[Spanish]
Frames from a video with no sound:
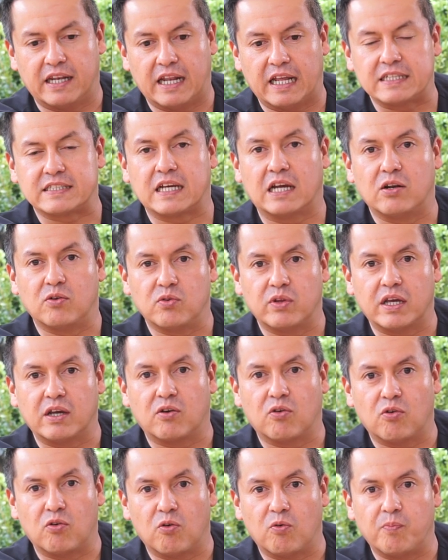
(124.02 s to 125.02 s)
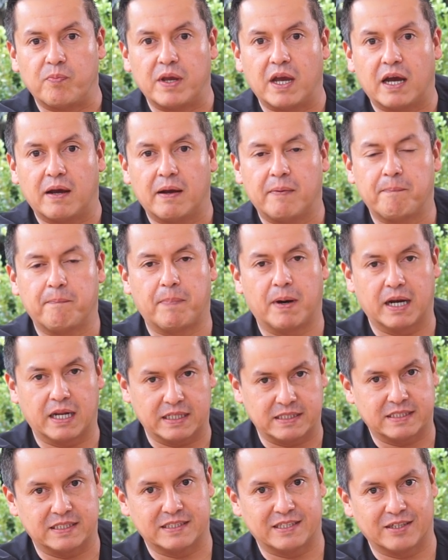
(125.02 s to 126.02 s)
la salud en Colombia para
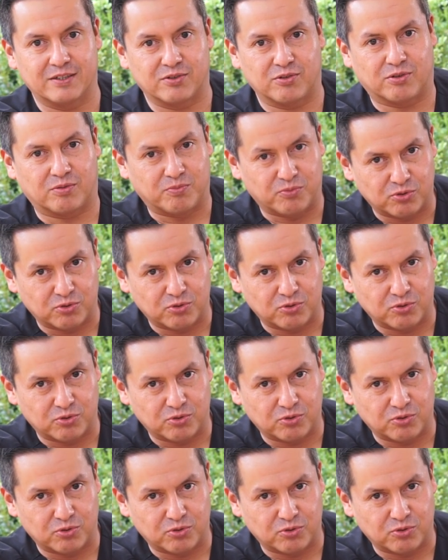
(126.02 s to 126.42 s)
este sector.